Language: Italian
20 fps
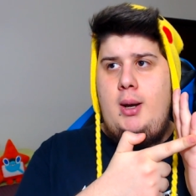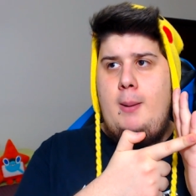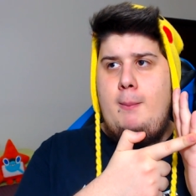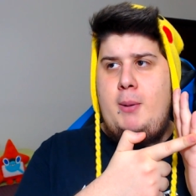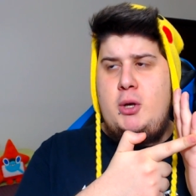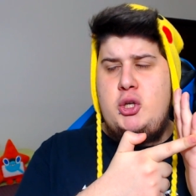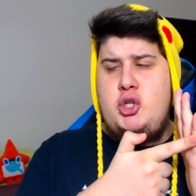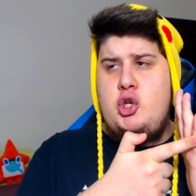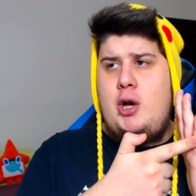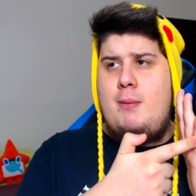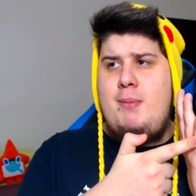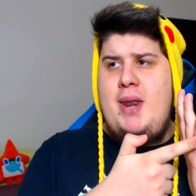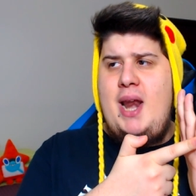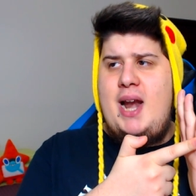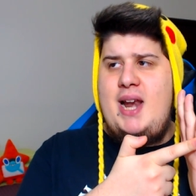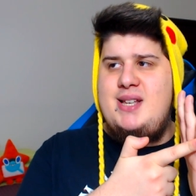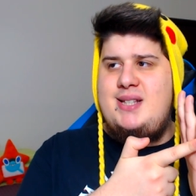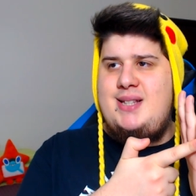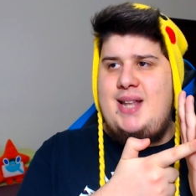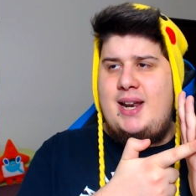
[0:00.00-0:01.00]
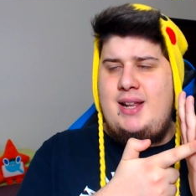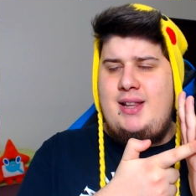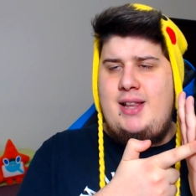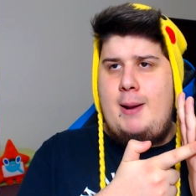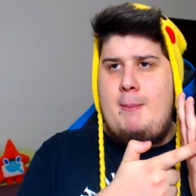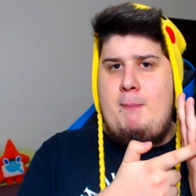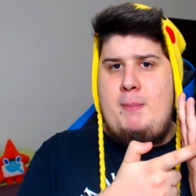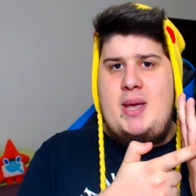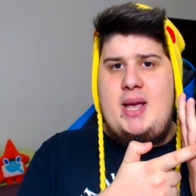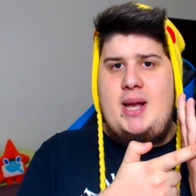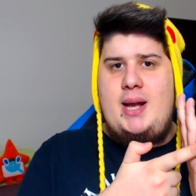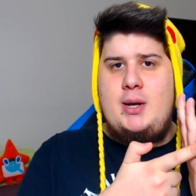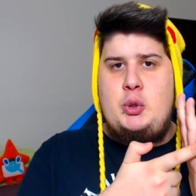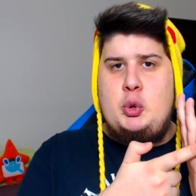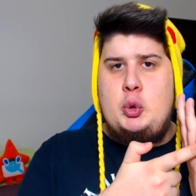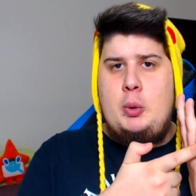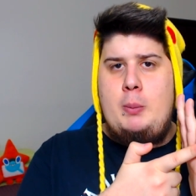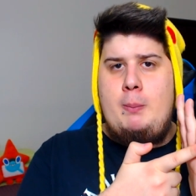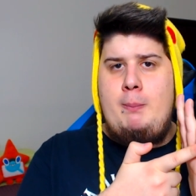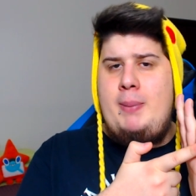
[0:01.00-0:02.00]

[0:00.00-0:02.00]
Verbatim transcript: Posso capire gli starter e Pikachu.